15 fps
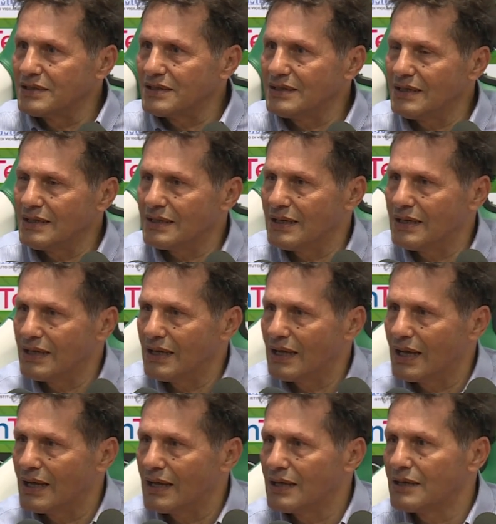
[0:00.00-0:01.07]
tenere
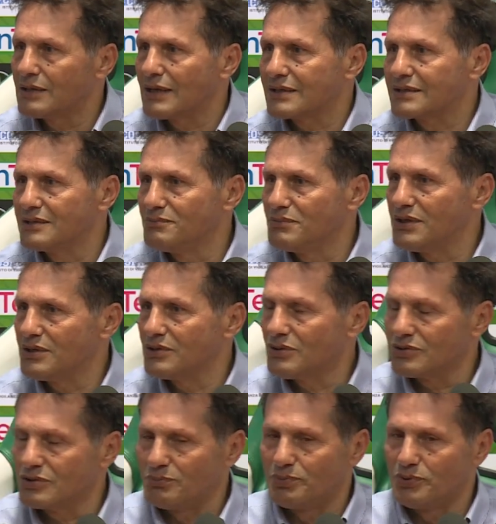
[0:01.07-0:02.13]
a, eh, un
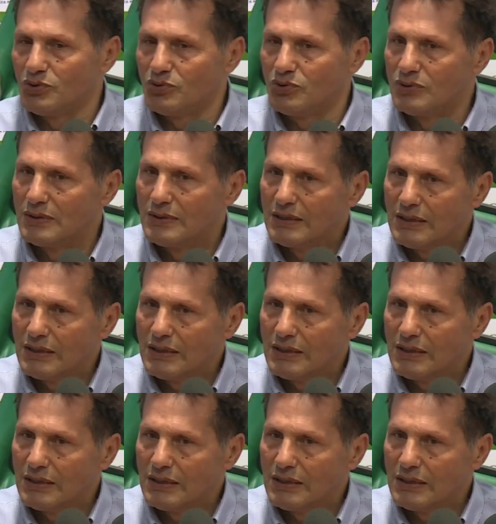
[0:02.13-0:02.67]
attimino di più